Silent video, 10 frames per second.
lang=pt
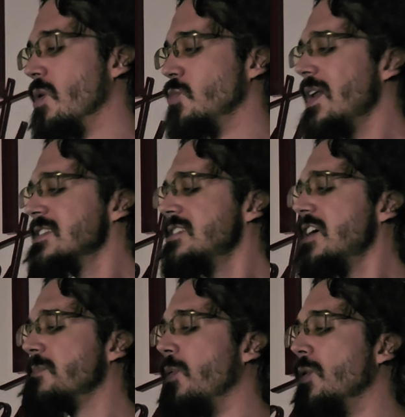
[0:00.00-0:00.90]
quando ela se
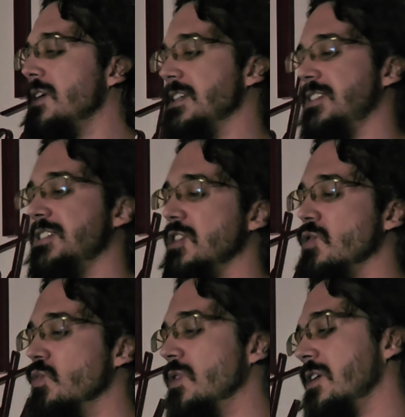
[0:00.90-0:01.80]
interpõe e se
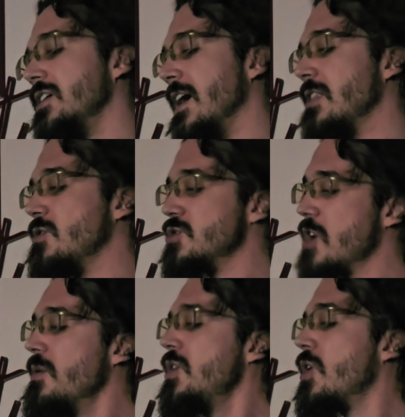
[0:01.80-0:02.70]
situa entre o
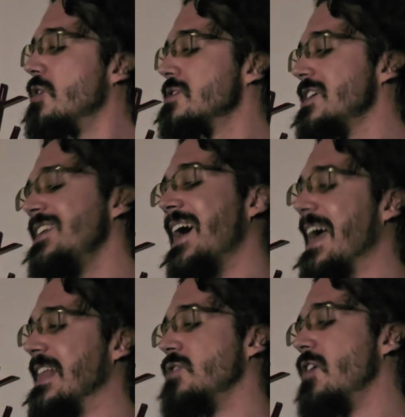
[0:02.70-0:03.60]
sol e nós e na
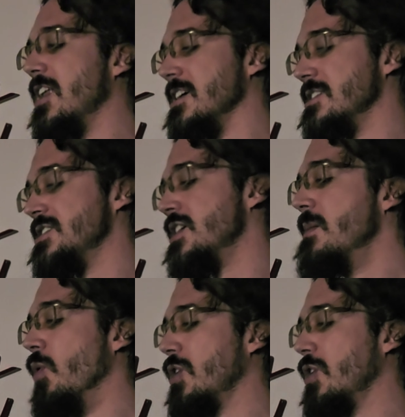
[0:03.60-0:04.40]
reta igualece,